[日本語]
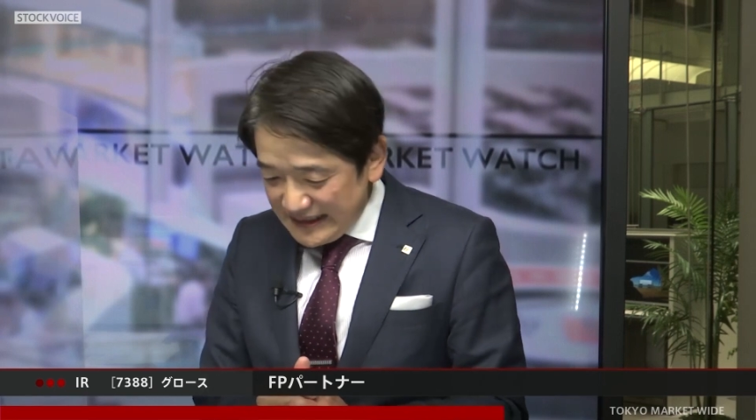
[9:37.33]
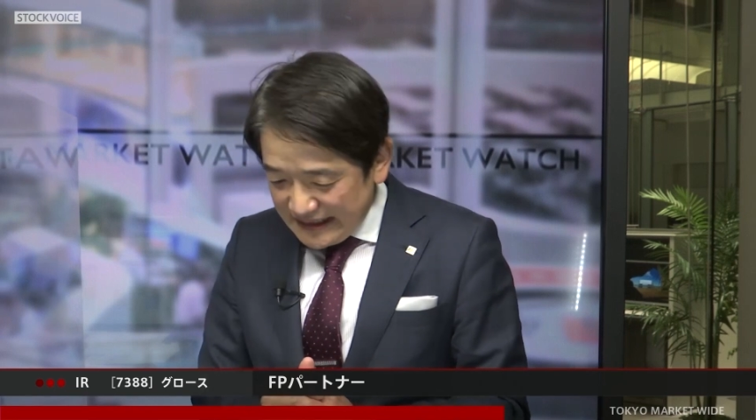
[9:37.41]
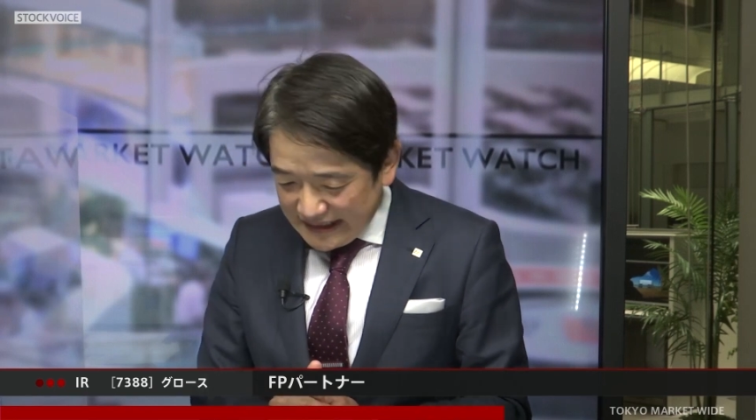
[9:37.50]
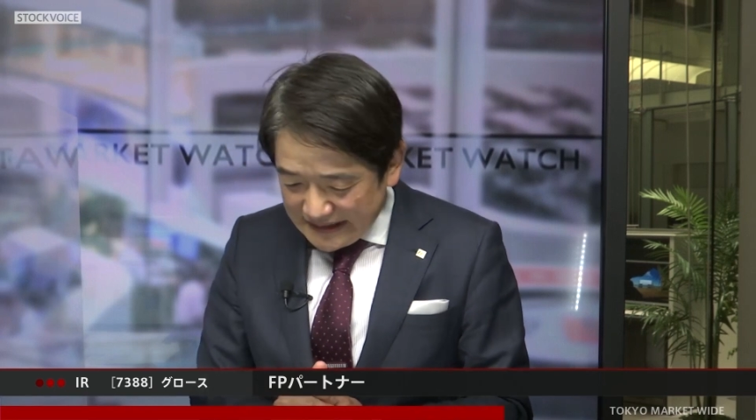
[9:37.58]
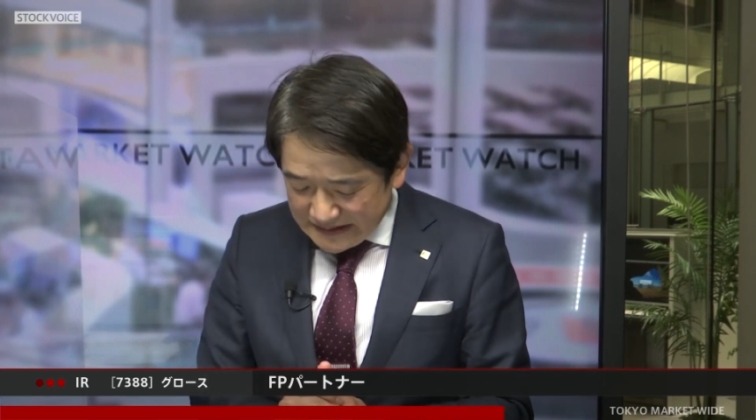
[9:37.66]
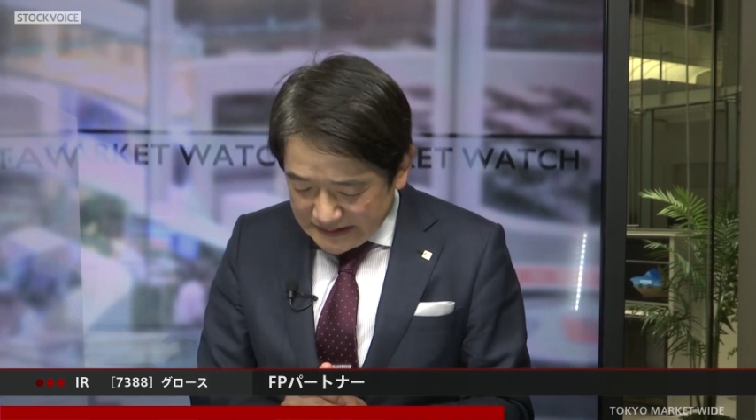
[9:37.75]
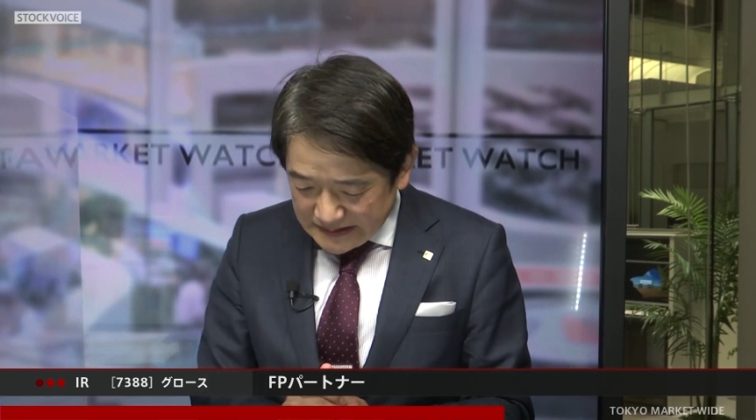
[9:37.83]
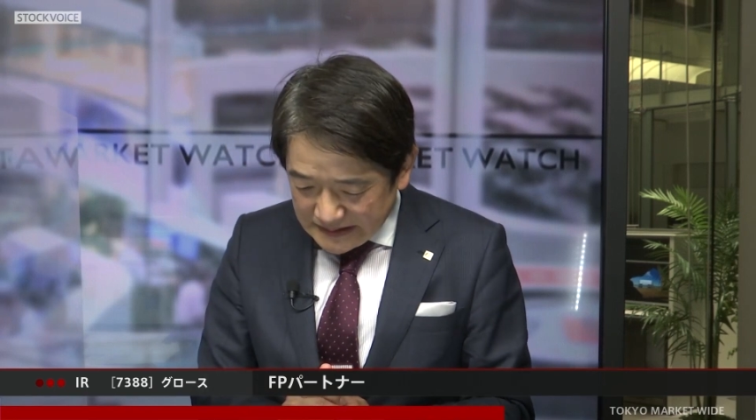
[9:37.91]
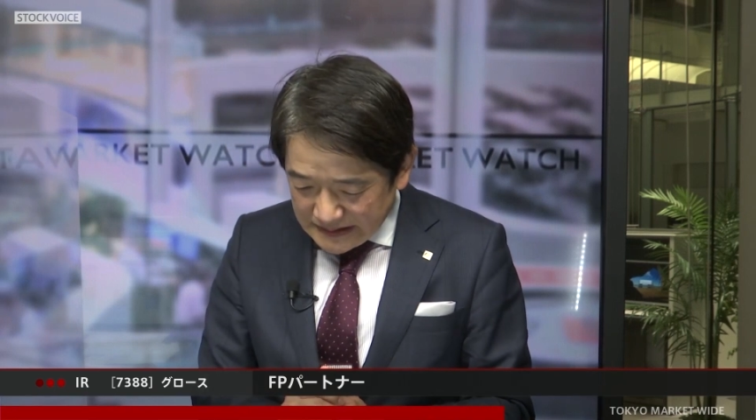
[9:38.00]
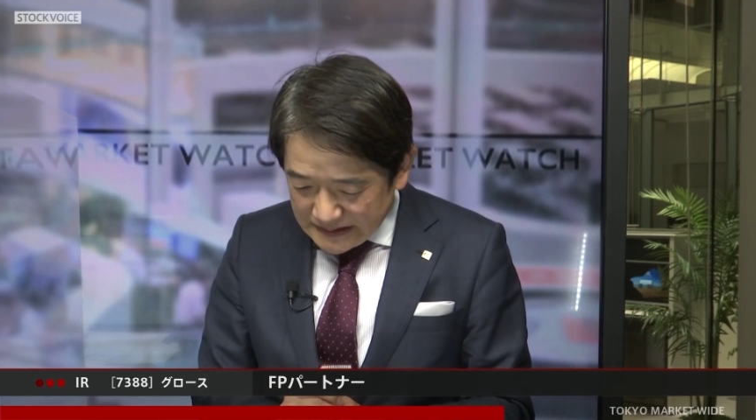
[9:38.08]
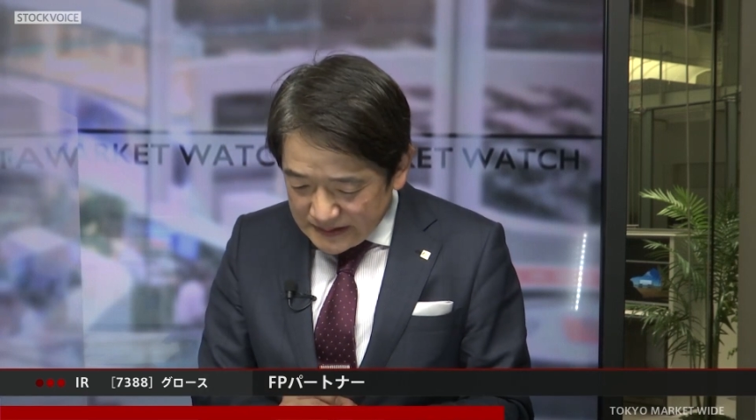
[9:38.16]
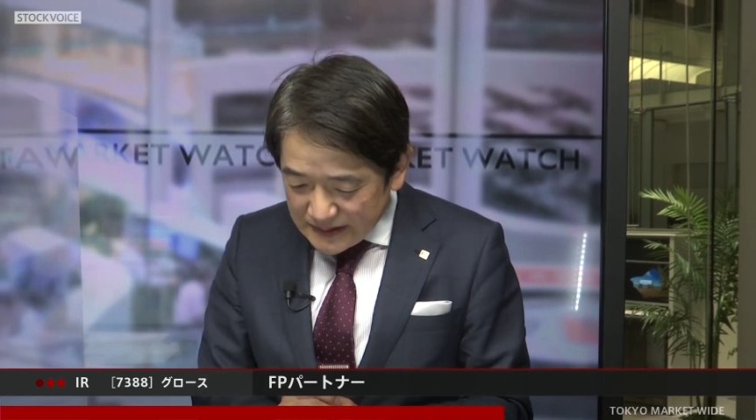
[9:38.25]
うんうん、あ
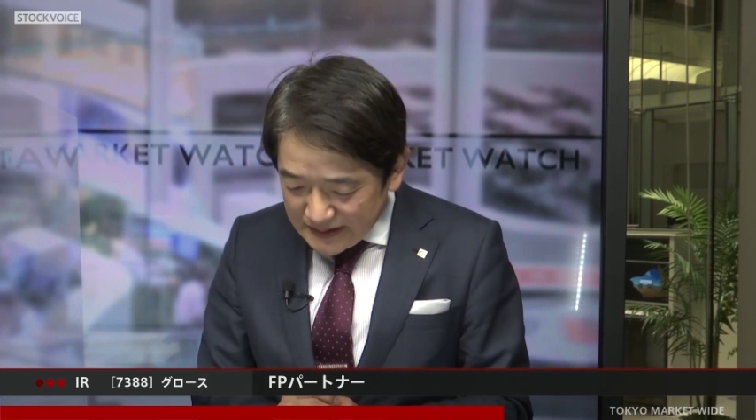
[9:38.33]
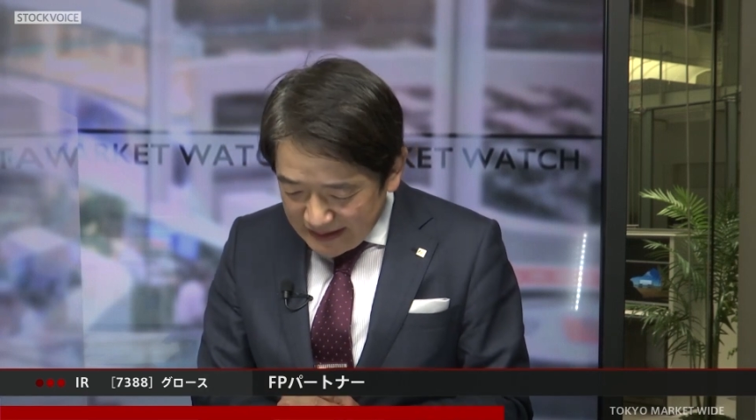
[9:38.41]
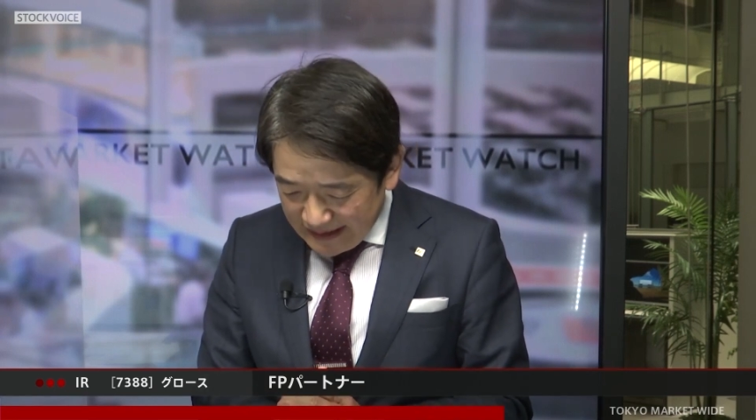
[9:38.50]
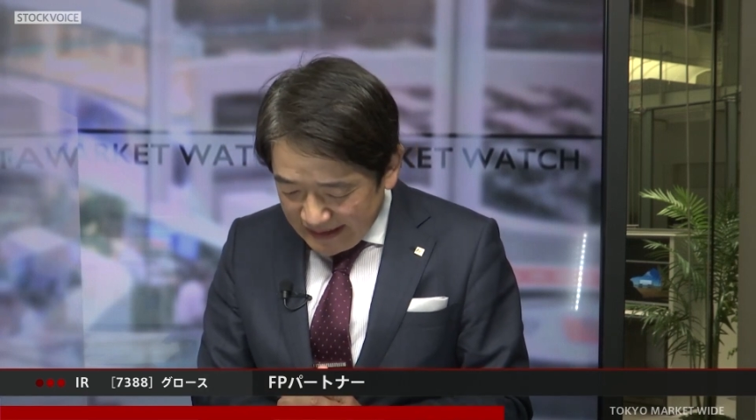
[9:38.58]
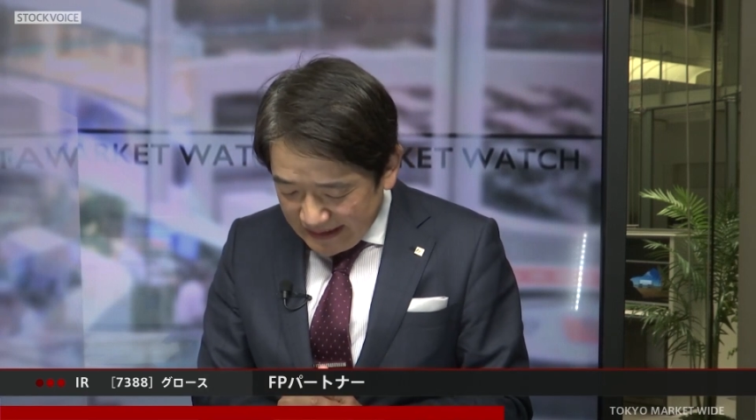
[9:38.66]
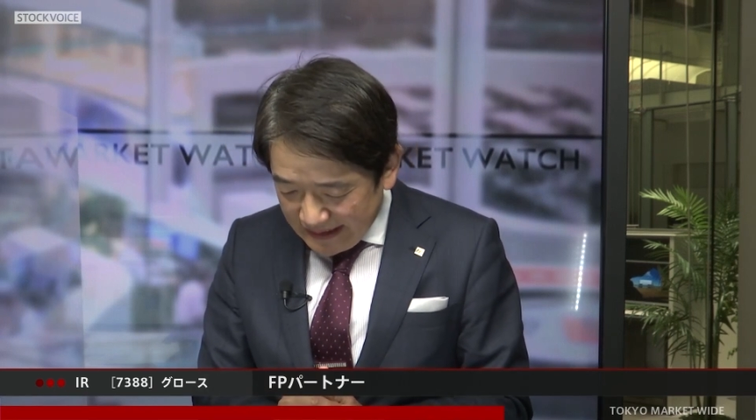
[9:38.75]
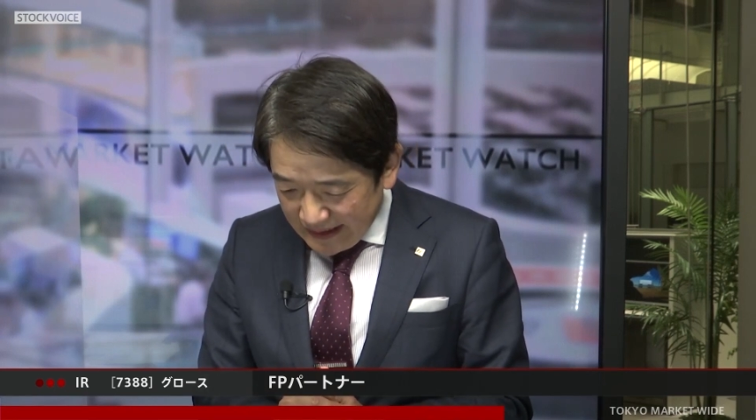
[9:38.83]
の今期、